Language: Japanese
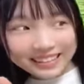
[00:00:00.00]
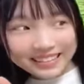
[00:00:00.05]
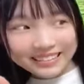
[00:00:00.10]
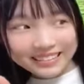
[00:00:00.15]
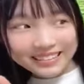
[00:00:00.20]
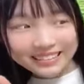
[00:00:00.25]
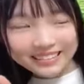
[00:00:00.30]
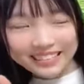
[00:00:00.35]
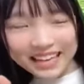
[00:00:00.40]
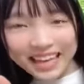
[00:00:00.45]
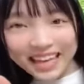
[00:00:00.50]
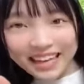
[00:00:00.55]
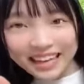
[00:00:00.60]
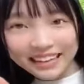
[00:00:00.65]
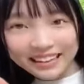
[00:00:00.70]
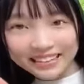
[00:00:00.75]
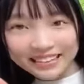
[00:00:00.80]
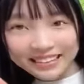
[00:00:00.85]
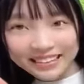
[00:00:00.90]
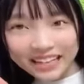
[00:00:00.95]
そして
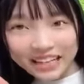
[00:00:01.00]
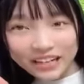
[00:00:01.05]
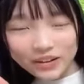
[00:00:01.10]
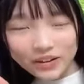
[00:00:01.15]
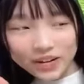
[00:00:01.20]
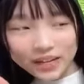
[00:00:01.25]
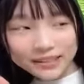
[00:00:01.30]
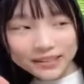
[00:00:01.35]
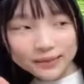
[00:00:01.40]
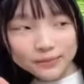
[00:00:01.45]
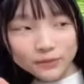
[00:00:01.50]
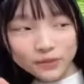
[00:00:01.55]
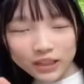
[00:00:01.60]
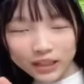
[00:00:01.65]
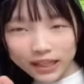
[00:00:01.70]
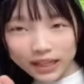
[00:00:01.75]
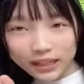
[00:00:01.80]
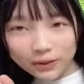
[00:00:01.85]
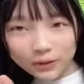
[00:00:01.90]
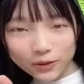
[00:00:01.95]
こちら5月
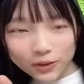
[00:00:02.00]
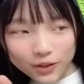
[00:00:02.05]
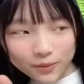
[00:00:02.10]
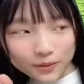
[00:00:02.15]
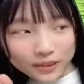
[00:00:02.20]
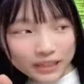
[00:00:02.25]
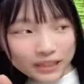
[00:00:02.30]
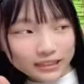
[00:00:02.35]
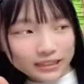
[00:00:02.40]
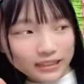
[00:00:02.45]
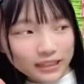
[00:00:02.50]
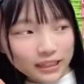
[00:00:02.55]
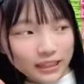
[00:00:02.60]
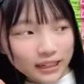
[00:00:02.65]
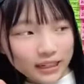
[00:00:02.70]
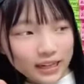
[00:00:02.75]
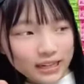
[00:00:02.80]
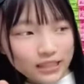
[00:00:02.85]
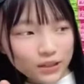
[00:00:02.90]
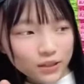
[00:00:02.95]
6日土曜日です
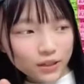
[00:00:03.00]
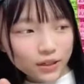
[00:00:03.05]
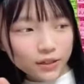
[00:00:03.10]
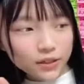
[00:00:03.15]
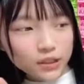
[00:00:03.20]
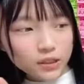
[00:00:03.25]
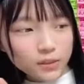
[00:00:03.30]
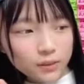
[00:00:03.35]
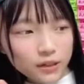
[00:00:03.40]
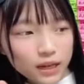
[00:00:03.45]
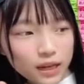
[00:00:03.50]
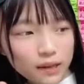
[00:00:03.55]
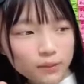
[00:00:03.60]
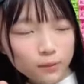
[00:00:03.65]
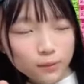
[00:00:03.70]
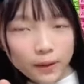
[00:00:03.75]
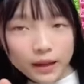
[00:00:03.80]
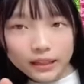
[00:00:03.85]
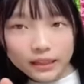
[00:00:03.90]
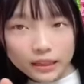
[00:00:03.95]
会場広島
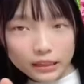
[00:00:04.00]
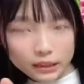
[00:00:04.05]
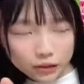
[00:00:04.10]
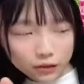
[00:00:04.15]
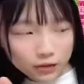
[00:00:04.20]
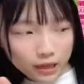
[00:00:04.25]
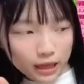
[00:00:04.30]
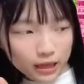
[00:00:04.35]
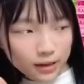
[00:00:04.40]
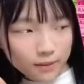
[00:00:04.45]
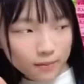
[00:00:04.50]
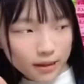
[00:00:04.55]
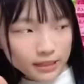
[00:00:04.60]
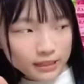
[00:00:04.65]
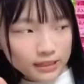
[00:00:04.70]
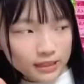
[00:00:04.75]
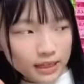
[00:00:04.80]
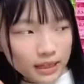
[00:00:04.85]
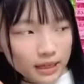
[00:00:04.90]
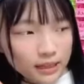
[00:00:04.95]
ライブバンキッシュでありま
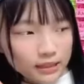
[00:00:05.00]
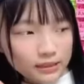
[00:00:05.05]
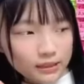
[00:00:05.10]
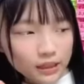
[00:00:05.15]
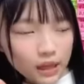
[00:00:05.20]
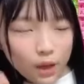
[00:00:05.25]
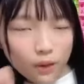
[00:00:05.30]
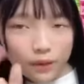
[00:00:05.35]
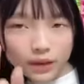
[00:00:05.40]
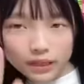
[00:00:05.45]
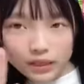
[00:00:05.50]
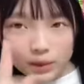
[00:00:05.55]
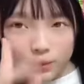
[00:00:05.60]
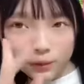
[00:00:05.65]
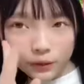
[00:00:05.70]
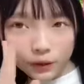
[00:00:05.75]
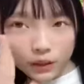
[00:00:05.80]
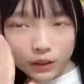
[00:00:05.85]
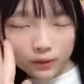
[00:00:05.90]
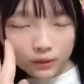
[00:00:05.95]
す時間は1
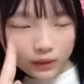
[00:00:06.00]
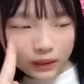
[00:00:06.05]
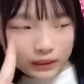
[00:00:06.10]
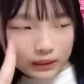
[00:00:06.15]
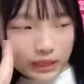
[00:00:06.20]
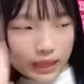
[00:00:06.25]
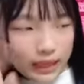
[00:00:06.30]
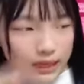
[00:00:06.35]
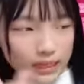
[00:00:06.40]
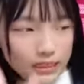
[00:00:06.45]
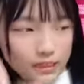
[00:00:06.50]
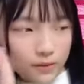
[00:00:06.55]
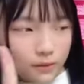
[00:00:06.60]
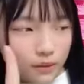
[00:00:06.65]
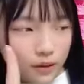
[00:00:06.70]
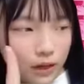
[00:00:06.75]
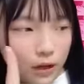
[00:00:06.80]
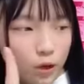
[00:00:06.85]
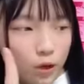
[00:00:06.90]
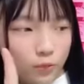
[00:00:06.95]
部と2部あって1
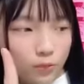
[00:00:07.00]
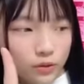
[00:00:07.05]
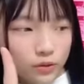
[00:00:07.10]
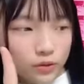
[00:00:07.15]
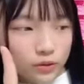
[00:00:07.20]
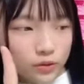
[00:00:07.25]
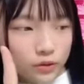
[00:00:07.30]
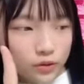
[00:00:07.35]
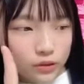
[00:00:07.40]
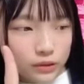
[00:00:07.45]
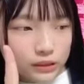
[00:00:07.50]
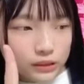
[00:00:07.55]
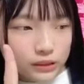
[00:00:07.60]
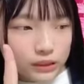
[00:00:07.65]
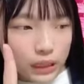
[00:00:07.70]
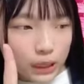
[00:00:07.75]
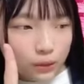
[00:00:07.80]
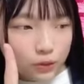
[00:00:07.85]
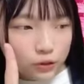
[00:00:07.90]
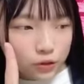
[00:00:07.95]
部がオープン14時
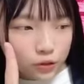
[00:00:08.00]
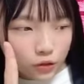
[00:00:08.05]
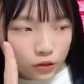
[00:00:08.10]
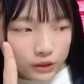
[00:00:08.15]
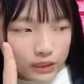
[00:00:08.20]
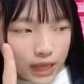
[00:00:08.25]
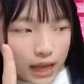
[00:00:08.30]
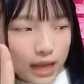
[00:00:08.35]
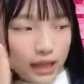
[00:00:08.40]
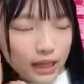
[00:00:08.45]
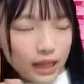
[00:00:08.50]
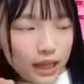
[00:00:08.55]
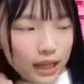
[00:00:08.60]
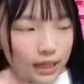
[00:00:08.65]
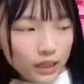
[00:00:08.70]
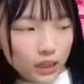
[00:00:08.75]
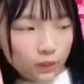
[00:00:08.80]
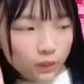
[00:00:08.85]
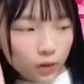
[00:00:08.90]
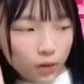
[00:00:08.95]
スタート14時半
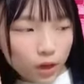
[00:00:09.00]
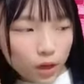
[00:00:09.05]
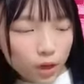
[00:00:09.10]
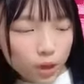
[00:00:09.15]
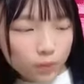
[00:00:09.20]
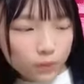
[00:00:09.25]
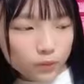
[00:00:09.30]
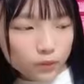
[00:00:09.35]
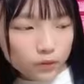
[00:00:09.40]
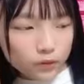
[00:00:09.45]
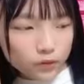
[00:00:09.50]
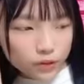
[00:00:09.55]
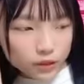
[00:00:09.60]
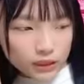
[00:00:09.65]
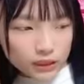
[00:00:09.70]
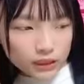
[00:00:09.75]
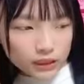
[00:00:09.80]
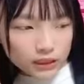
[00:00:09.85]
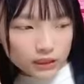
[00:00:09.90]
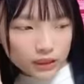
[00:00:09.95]
2部がオープン
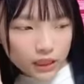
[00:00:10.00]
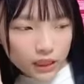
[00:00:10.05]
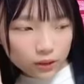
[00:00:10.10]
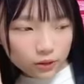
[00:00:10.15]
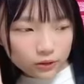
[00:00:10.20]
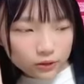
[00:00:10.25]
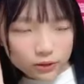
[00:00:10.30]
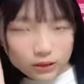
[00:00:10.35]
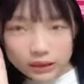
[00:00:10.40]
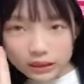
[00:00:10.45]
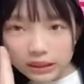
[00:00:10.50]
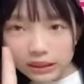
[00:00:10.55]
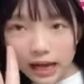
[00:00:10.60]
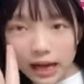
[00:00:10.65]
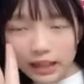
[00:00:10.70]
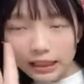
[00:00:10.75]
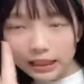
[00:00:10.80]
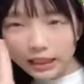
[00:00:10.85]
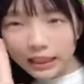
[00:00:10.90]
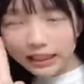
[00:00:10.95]
17時スタート17時
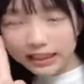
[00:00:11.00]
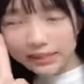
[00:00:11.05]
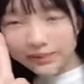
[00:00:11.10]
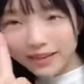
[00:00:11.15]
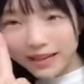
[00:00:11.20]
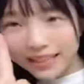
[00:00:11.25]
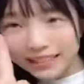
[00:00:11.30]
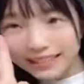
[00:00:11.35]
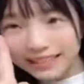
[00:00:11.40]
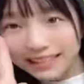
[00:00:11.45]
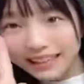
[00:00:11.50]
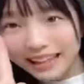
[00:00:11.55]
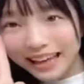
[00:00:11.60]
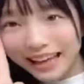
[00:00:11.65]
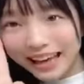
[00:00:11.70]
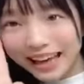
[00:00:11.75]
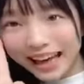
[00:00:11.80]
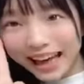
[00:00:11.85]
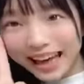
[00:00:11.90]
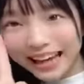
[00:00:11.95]
半になってます
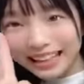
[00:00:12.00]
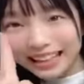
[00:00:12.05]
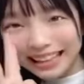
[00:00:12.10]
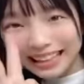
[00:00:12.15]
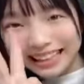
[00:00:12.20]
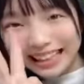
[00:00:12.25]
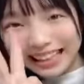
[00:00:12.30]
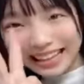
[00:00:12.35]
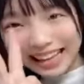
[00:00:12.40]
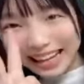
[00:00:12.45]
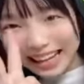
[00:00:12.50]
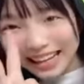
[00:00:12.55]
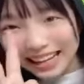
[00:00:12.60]
会いに来てね